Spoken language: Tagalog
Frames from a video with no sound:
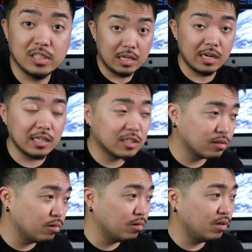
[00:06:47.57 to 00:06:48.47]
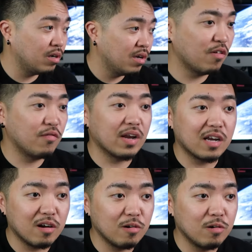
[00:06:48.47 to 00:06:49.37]
sa grad school, go
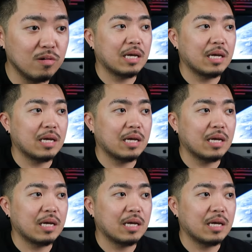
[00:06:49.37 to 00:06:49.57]
vlog ako.